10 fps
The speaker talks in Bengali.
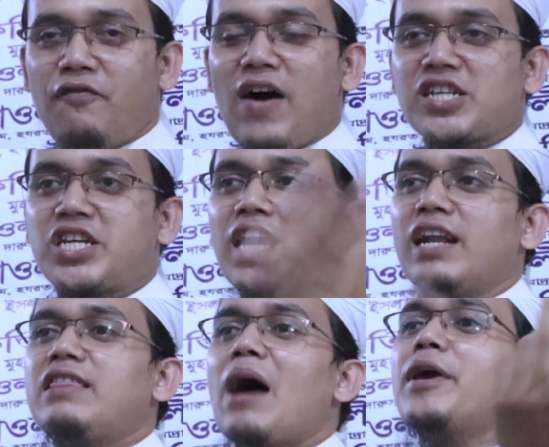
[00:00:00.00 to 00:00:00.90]

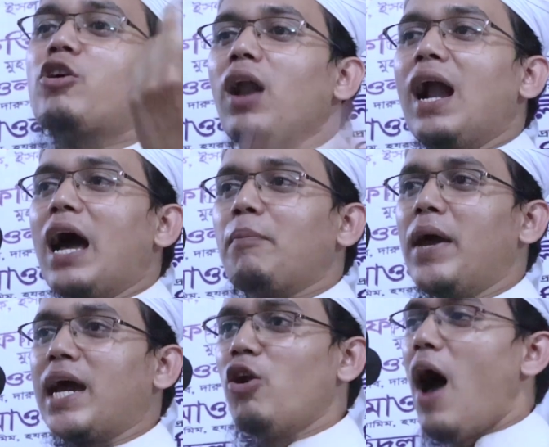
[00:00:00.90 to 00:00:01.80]
ফাঁসির দাবি করা
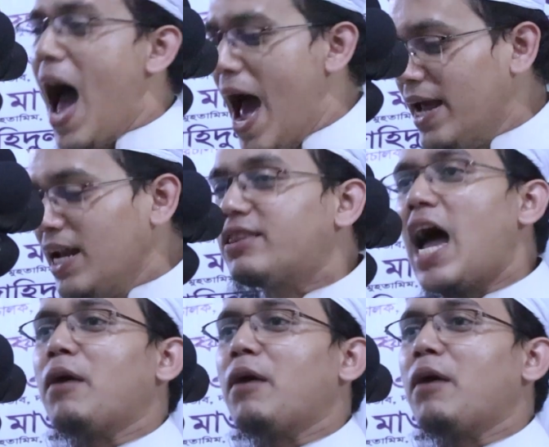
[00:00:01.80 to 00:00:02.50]
লাগবে কেন আইনই